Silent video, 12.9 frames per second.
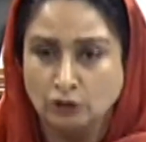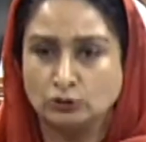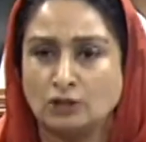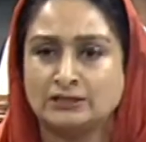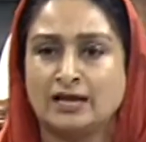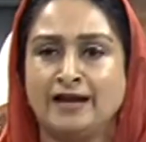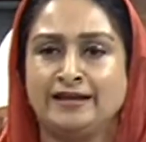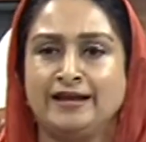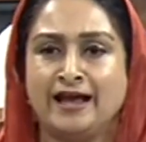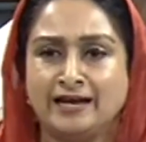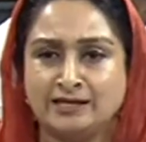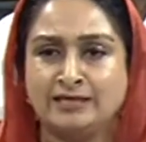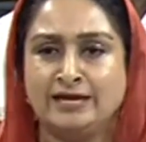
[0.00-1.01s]
तो सर ये
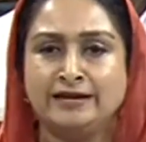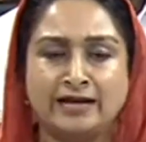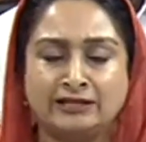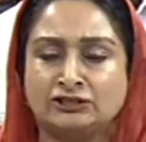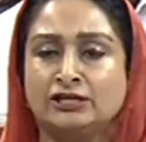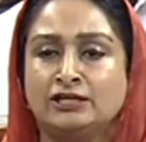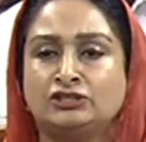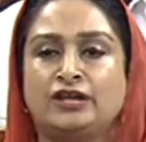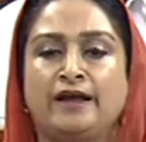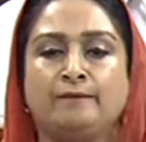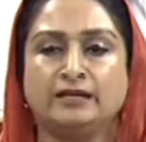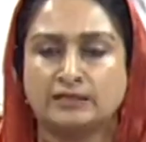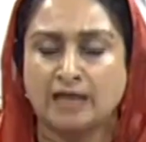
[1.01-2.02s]
ऐसी नेशनल
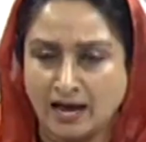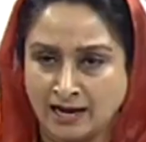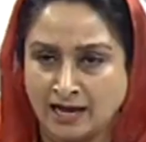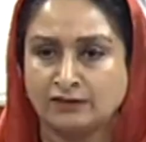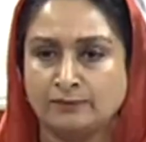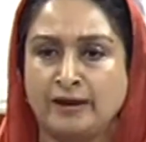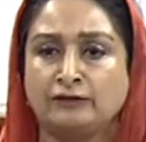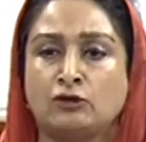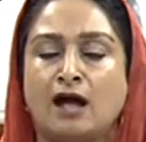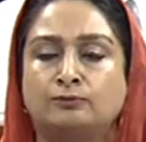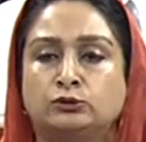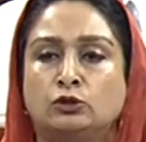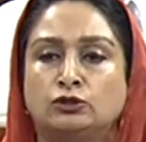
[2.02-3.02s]
शेम इस हालात में तो
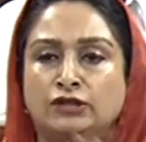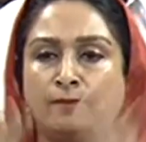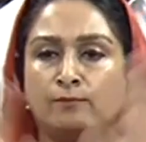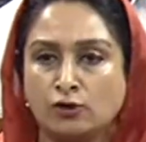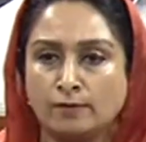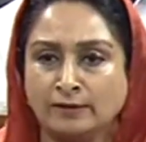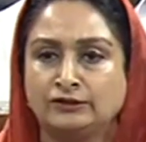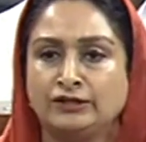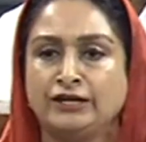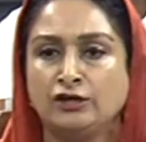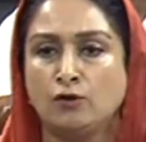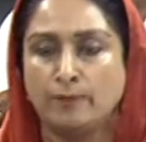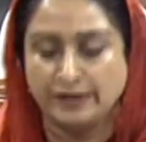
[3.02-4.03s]
आप सोचे मुख्यमंत्री
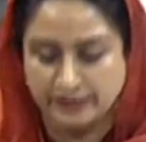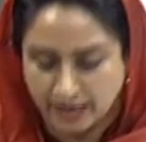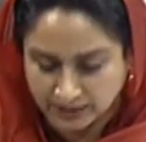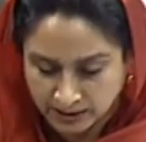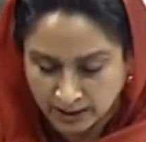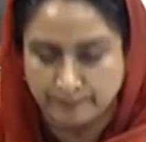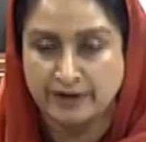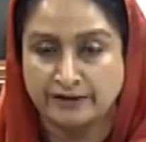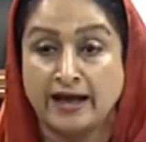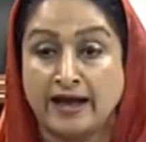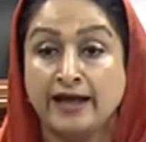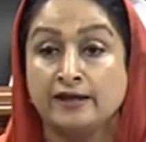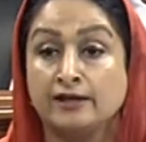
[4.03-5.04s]
के ऊपर क्या असर पड़
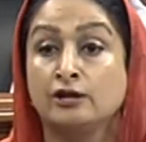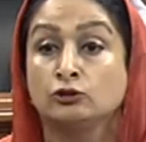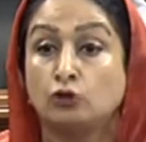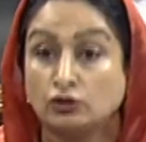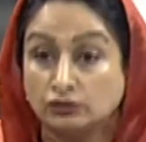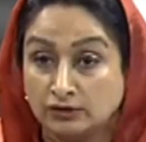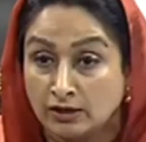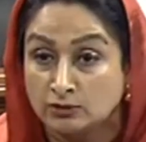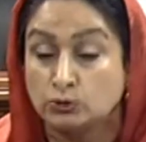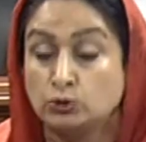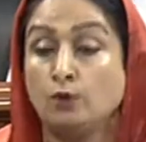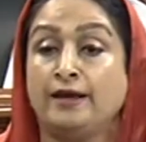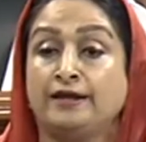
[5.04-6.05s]
रहा है तो
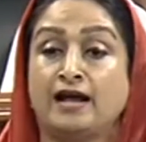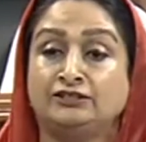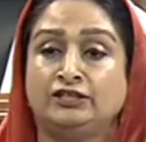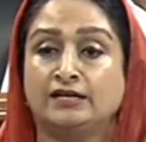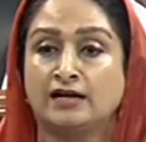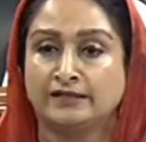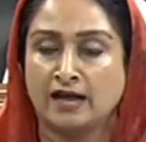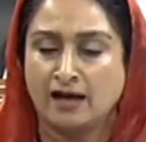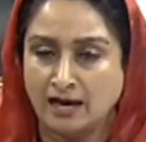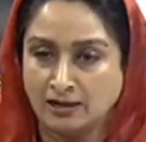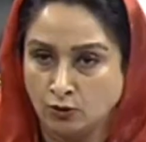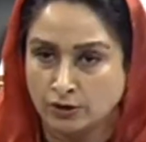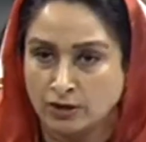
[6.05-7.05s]
सूबे राज्य का क्या
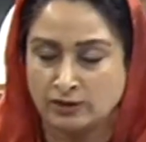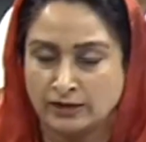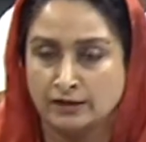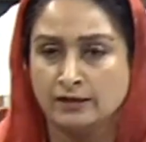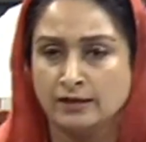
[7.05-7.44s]
हाल हो रहा होगा